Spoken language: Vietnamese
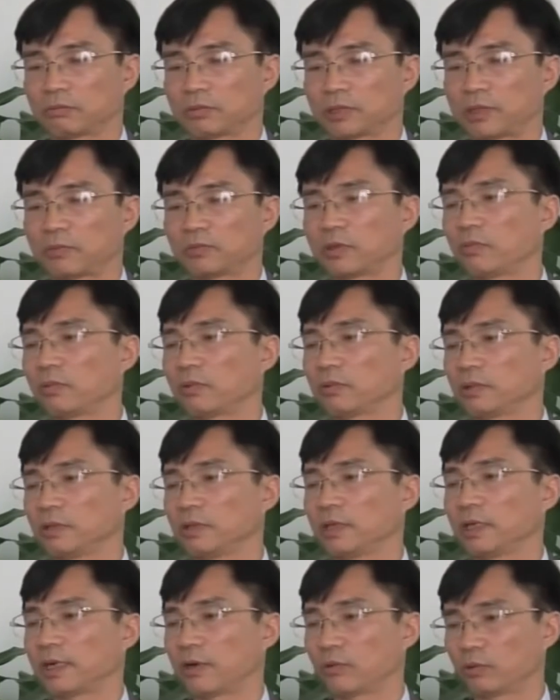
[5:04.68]
chăm sóc
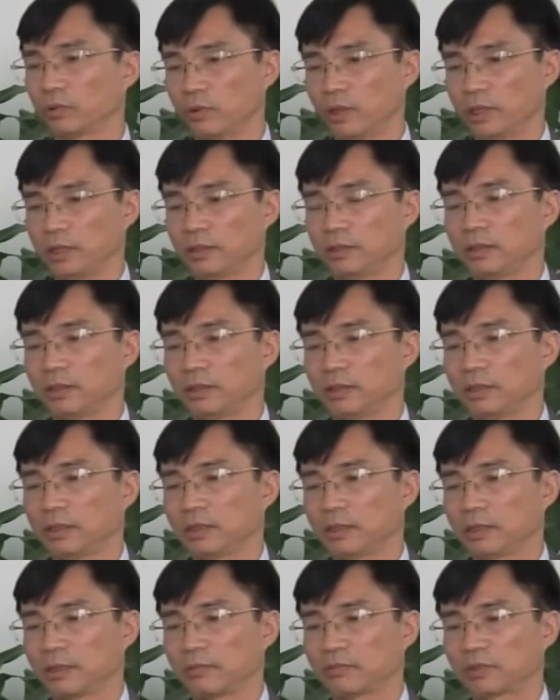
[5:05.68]
người cao tuổi
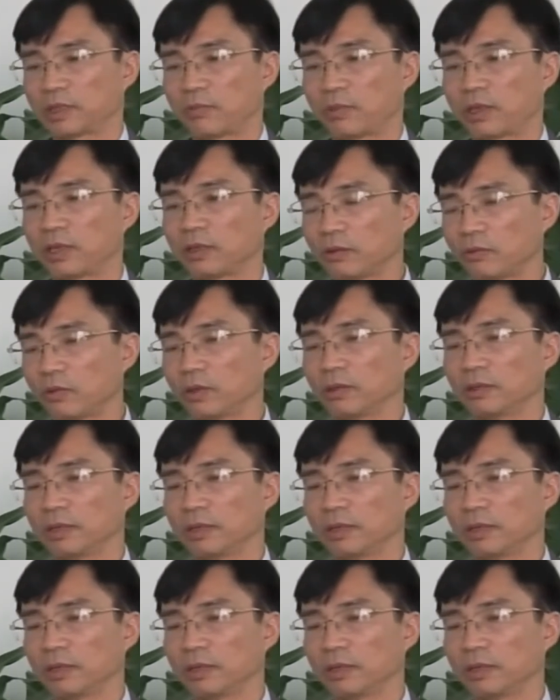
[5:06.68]
làm sao một cách rất thuận